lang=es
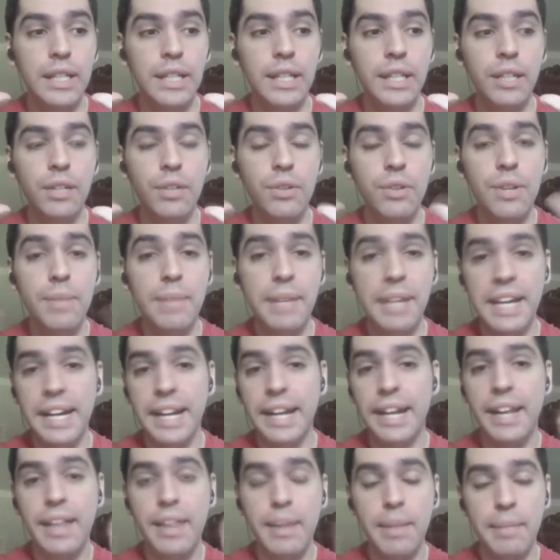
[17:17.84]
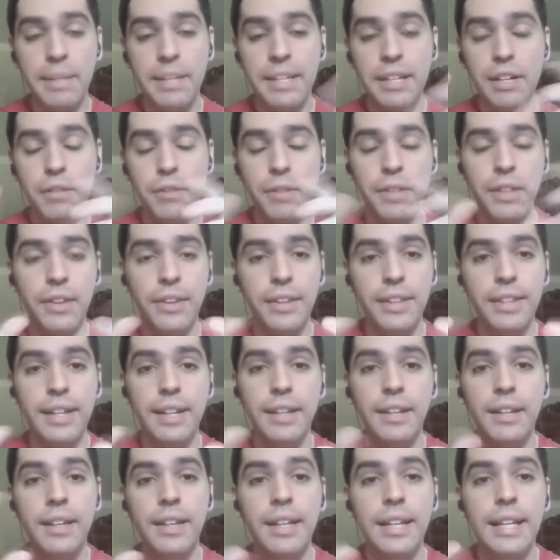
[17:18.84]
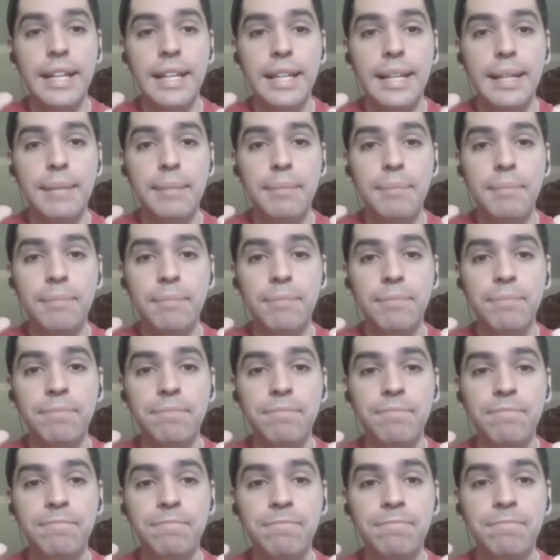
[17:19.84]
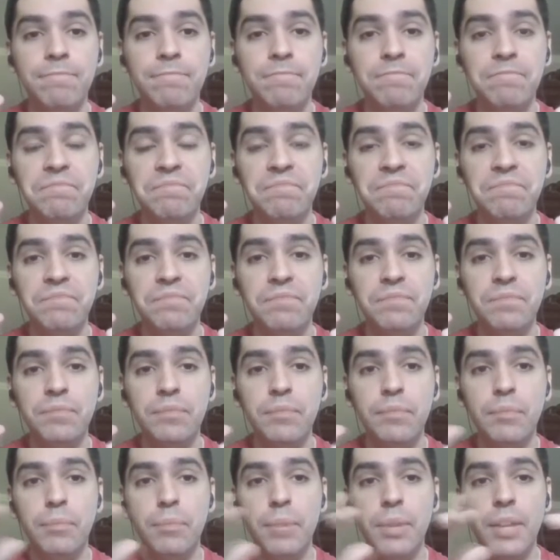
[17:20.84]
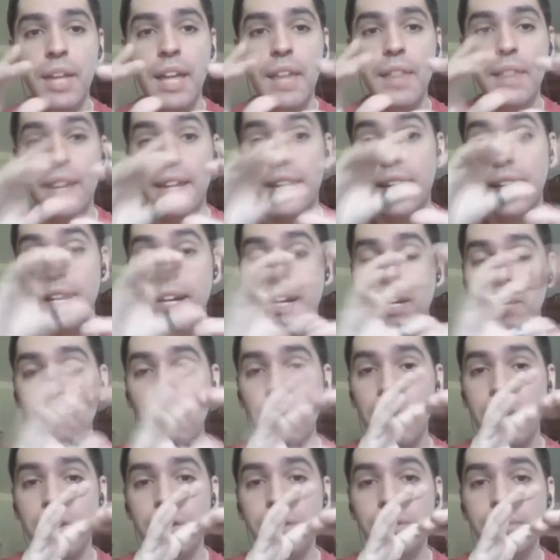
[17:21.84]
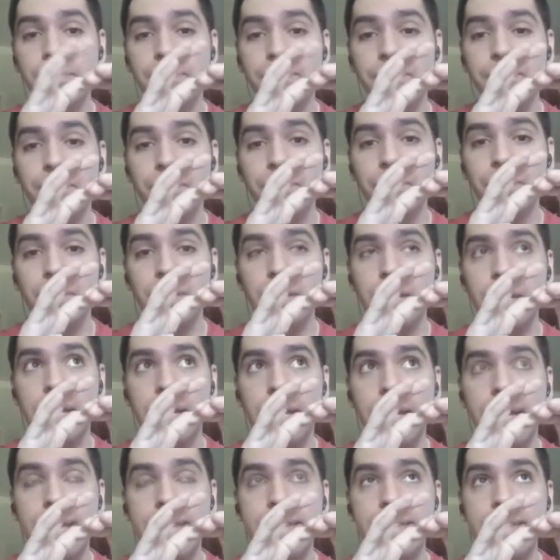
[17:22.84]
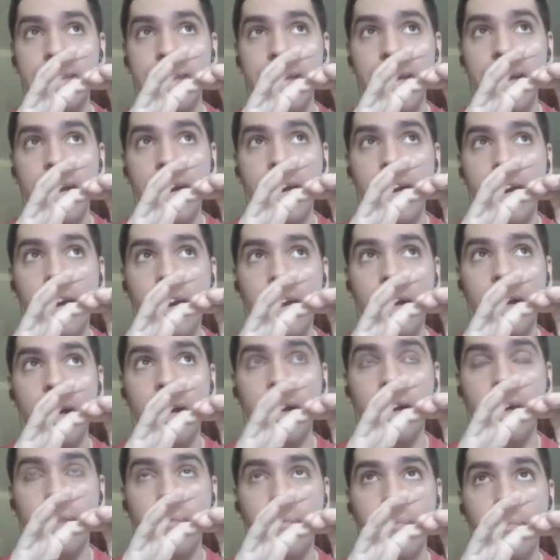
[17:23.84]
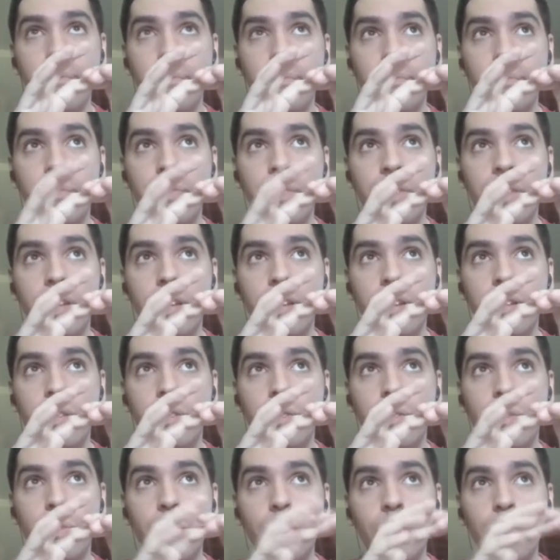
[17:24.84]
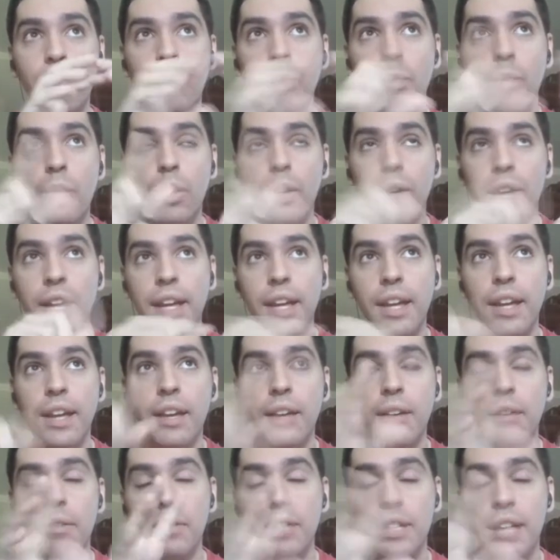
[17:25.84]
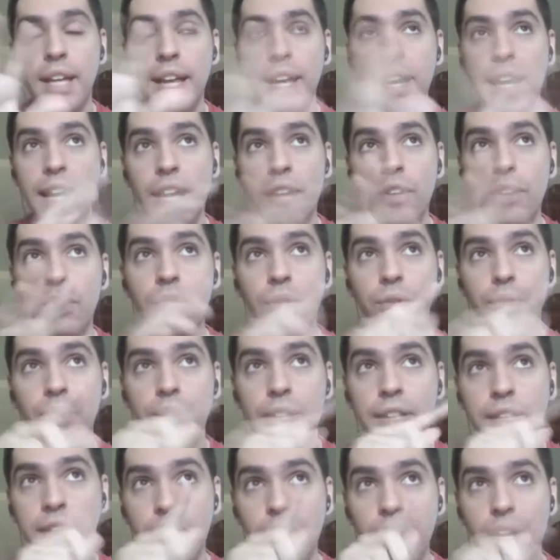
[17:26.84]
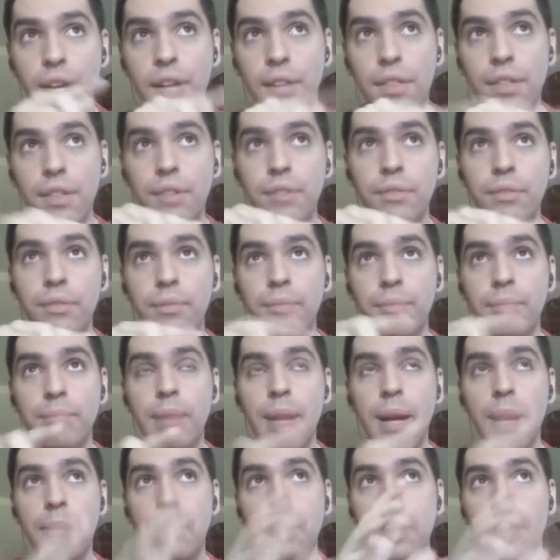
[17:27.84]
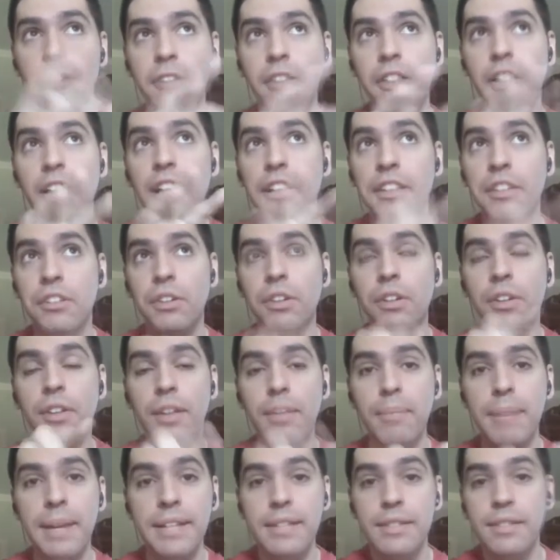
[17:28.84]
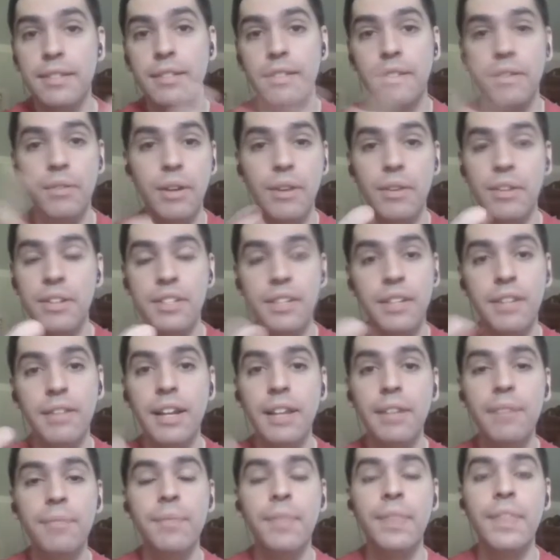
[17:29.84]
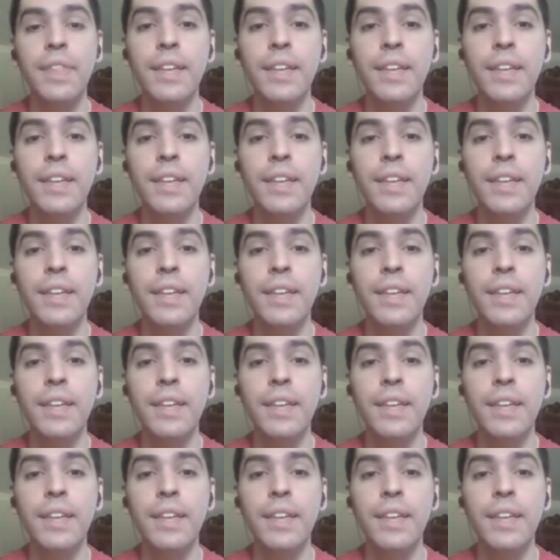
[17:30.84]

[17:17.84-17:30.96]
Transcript: y yo ya me encargaría de meter los vídeos y tal. Mm, podéis hacer en el hueco que sea mm, un bloque, sea negro con una interrogación para poner vídeo aleatorio de paz o algo así, ¿vale?